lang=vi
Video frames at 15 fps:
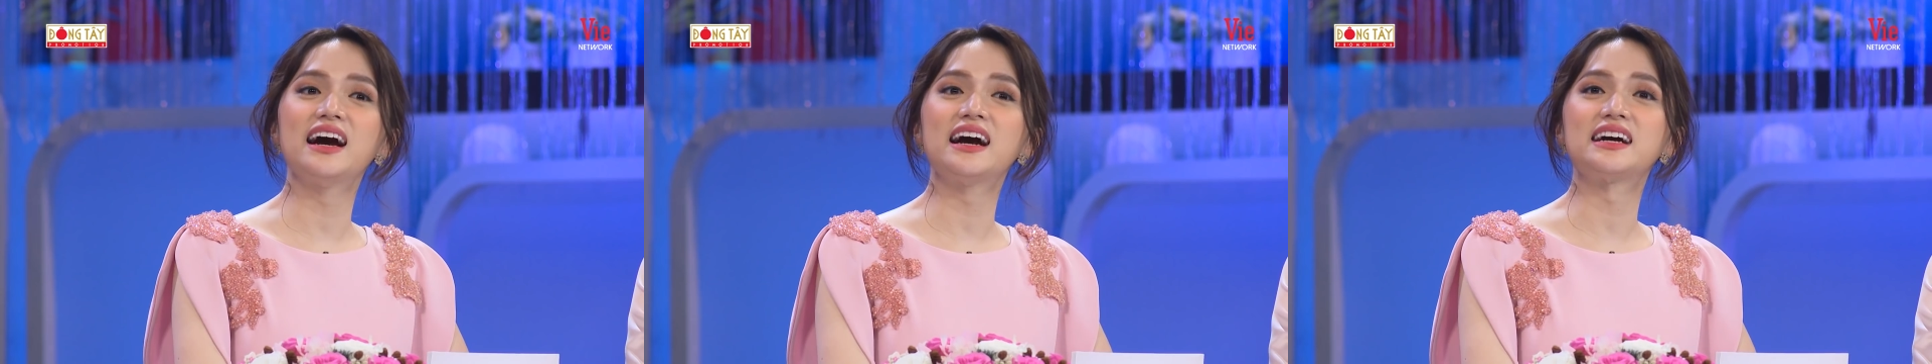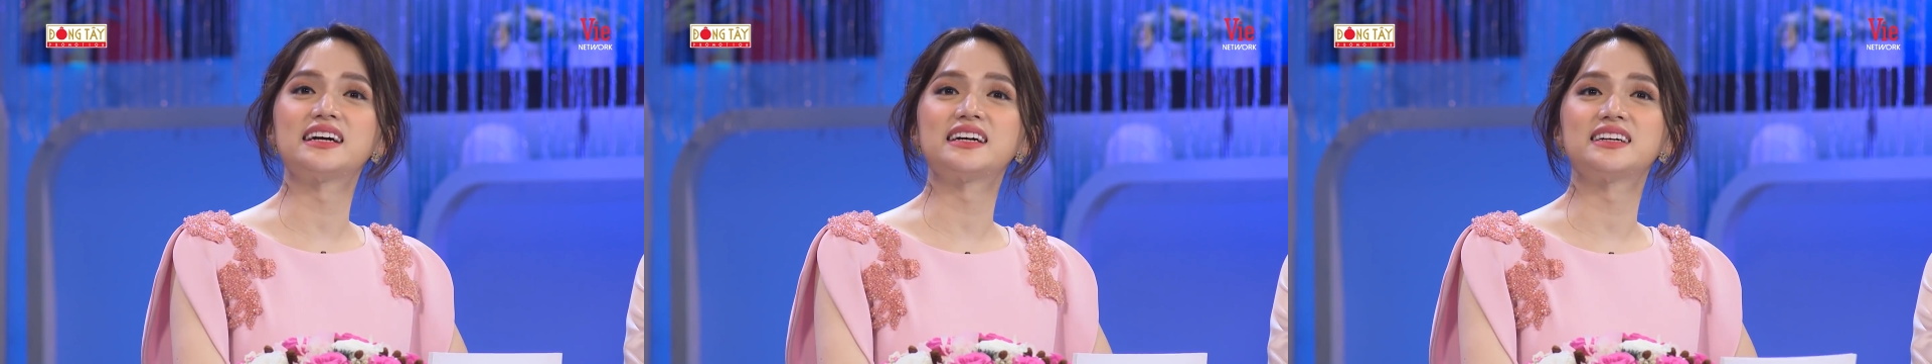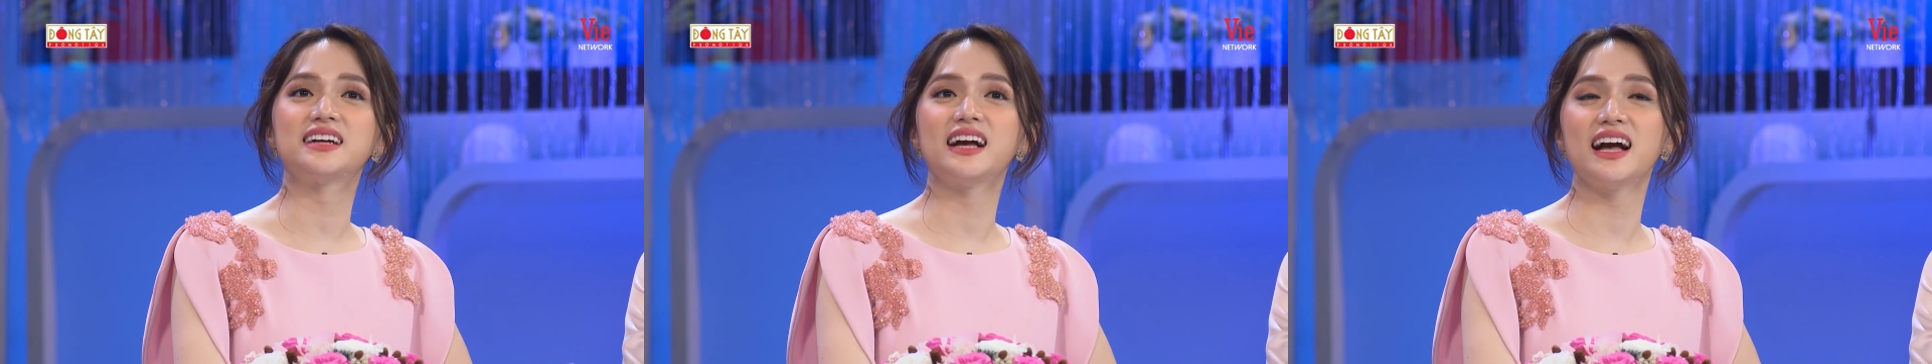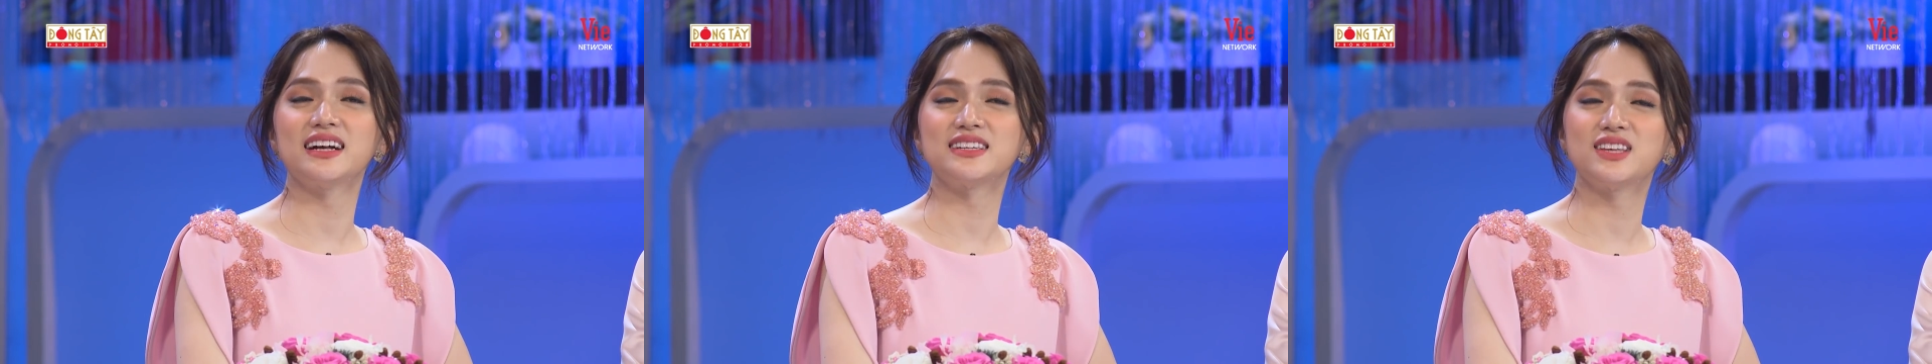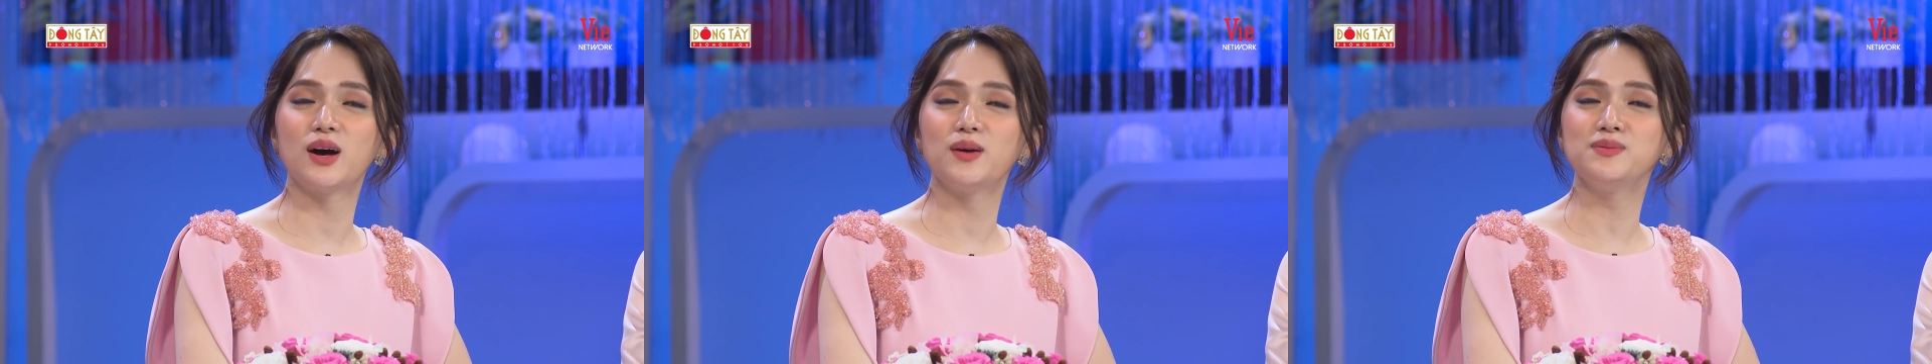là
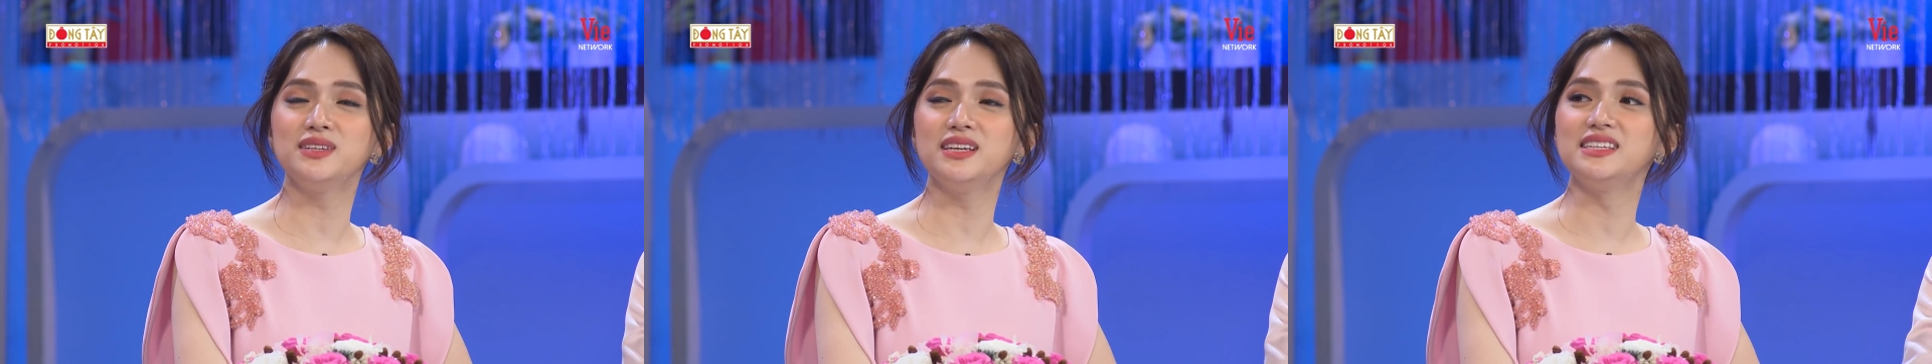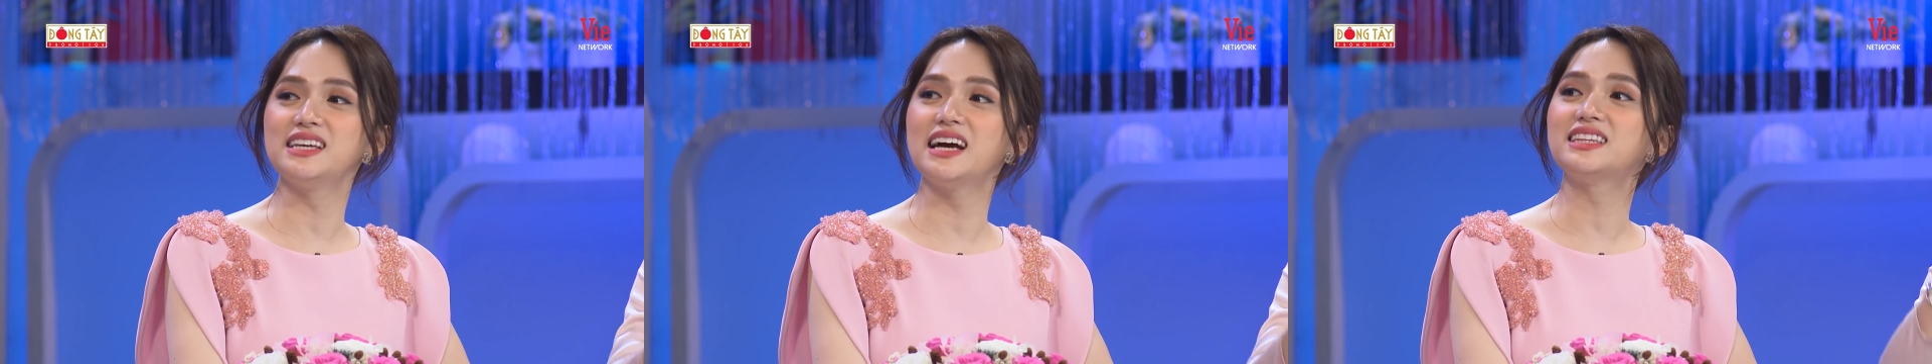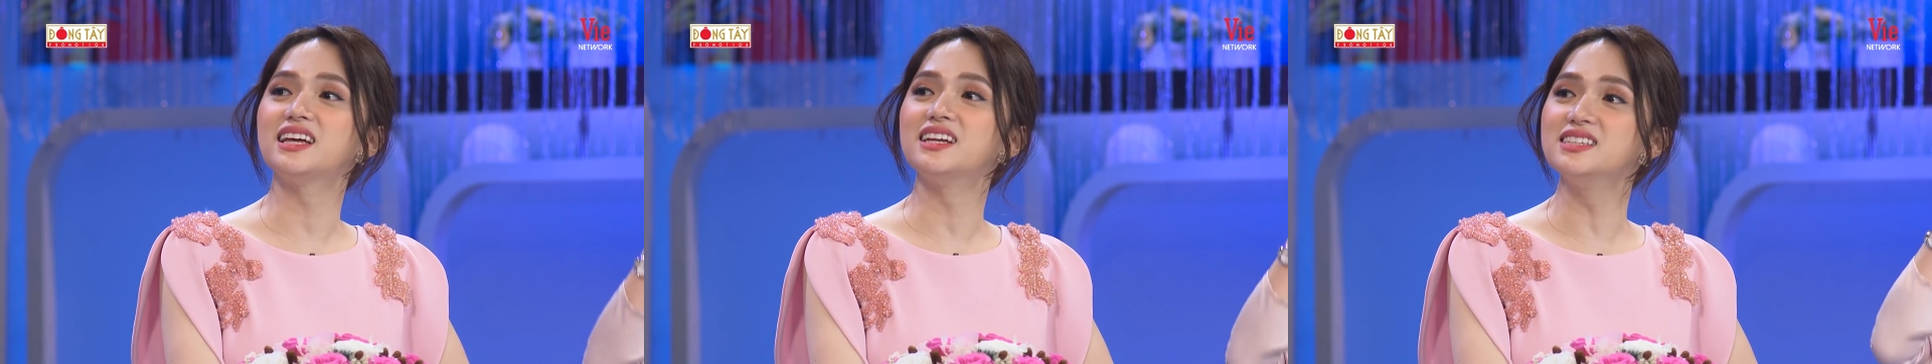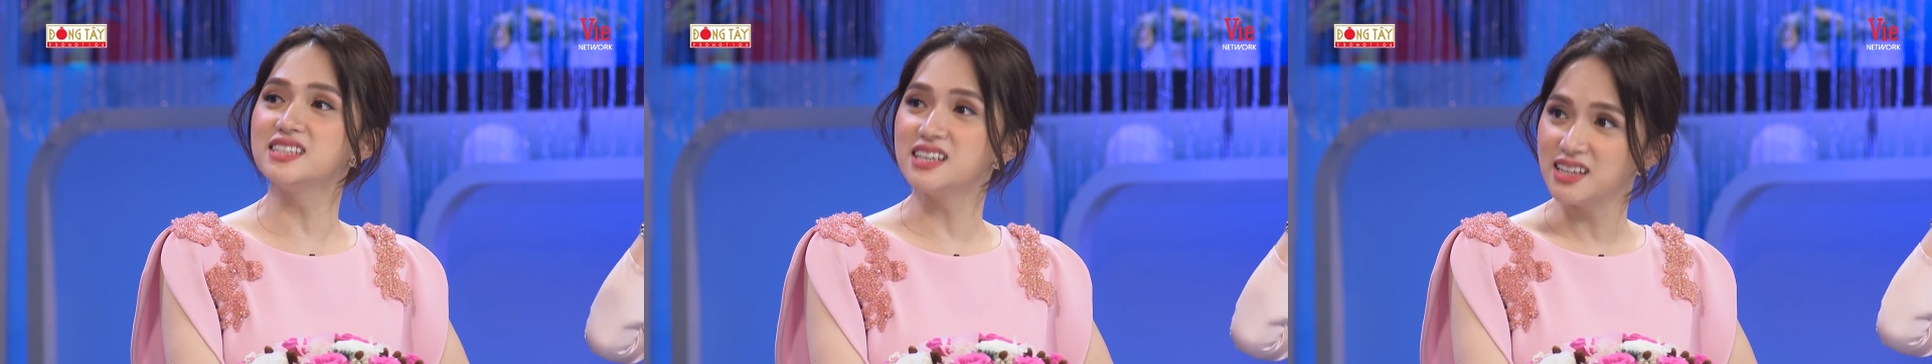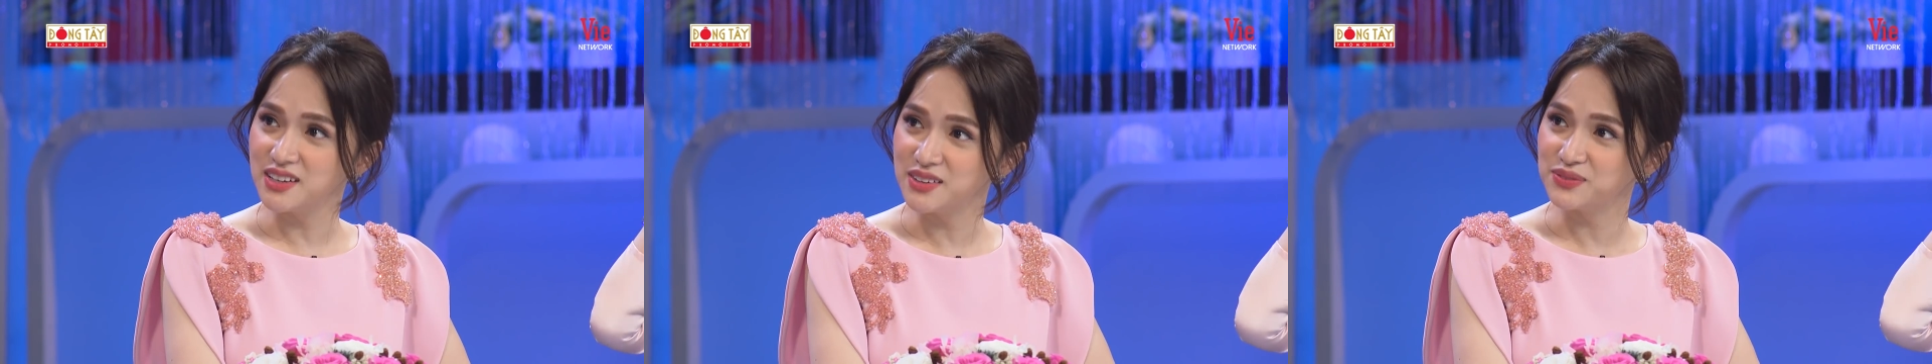hàng xóm chị tra tấn
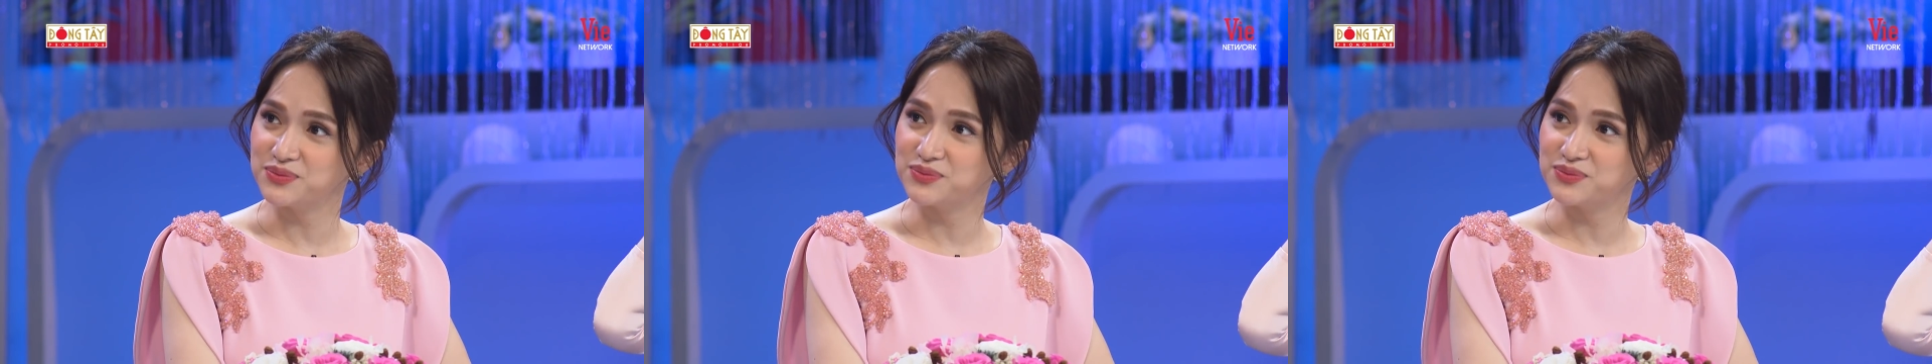chị,